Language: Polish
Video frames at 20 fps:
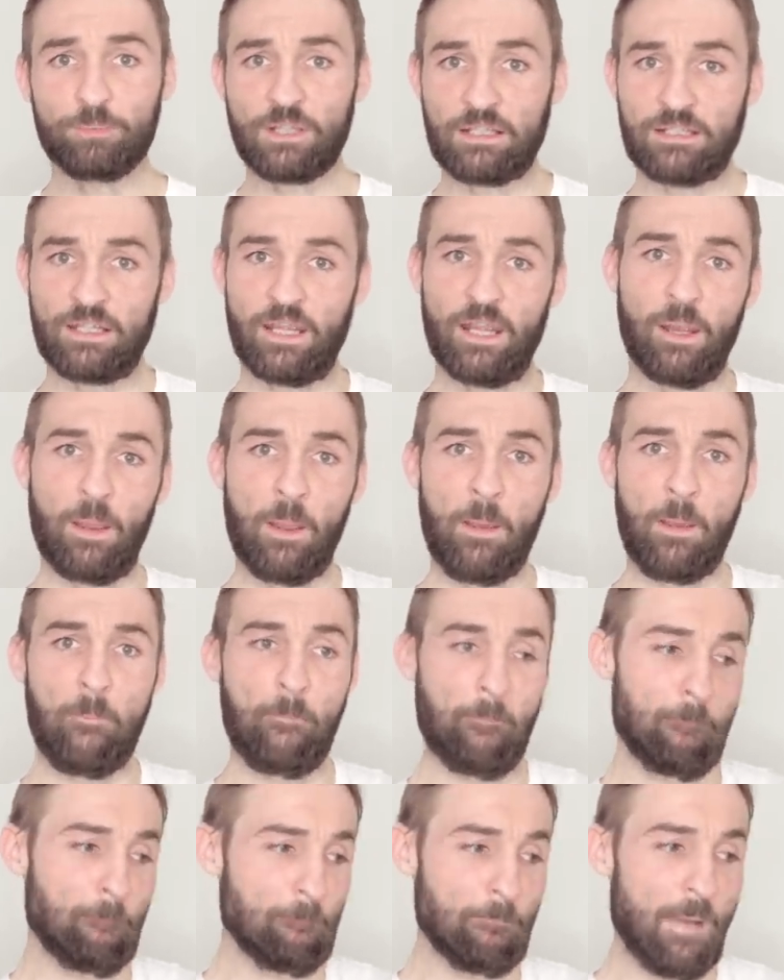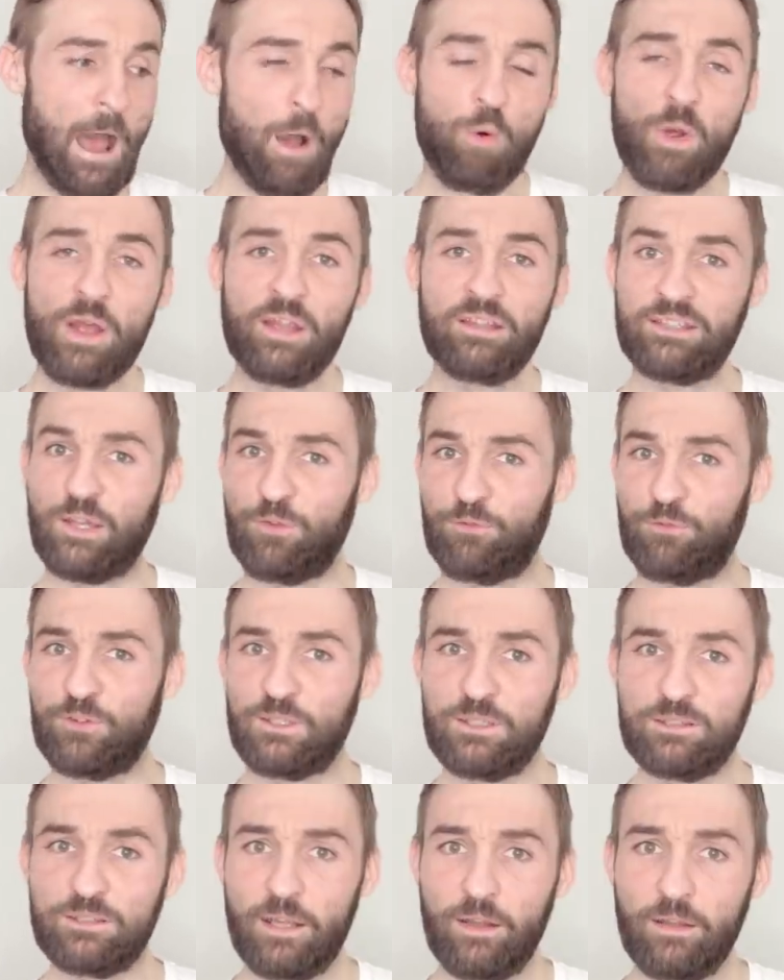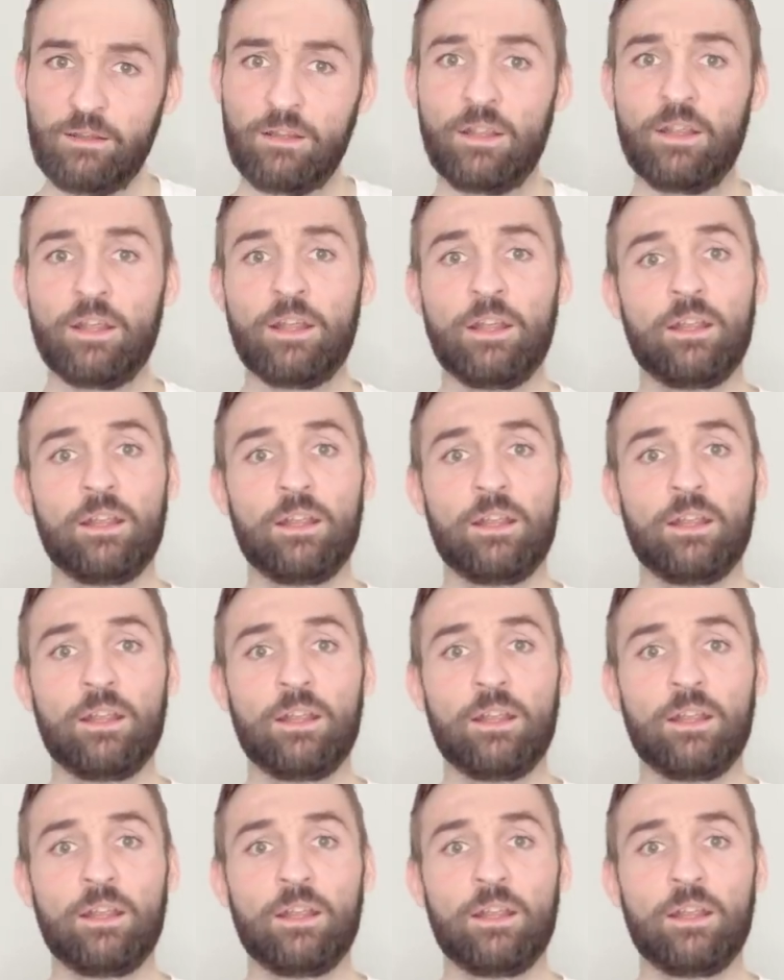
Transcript: takie małe, niewinne,